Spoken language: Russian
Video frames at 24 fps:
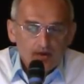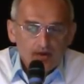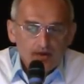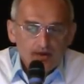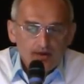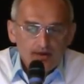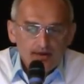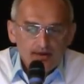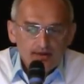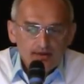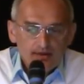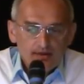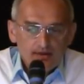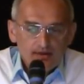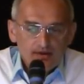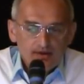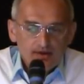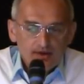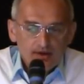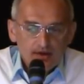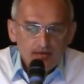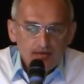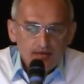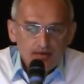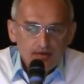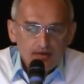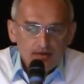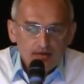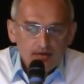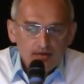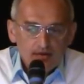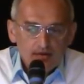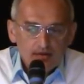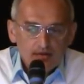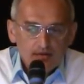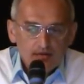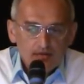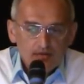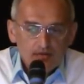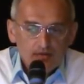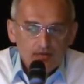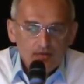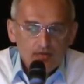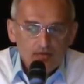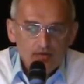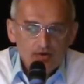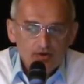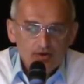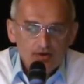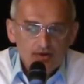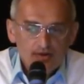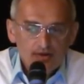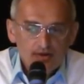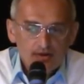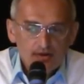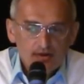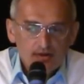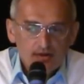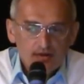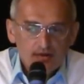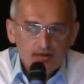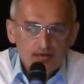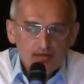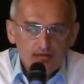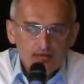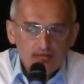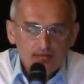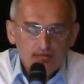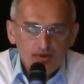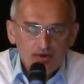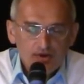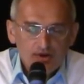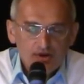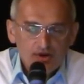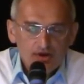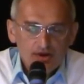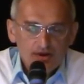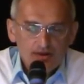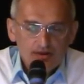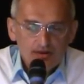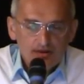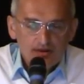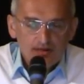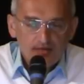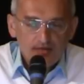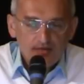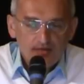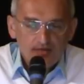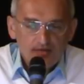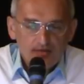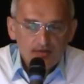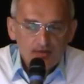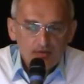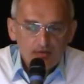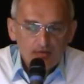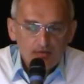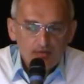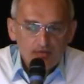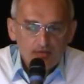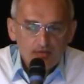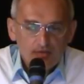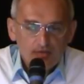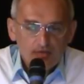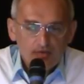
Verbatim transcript: Если человек учится быть честным во всем,